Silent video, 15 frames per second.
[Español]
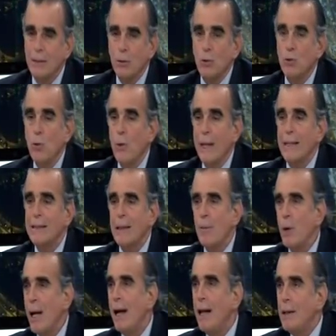Entonces, un juez que se
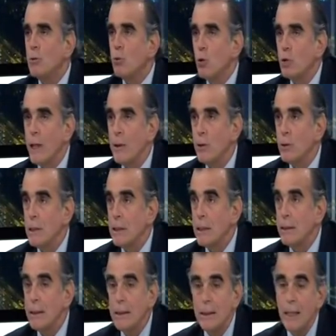demora dos años en
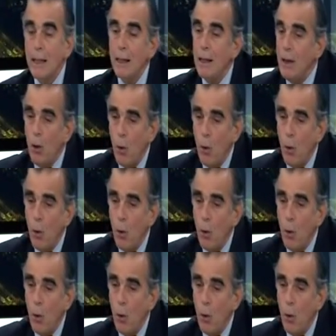sentenciar,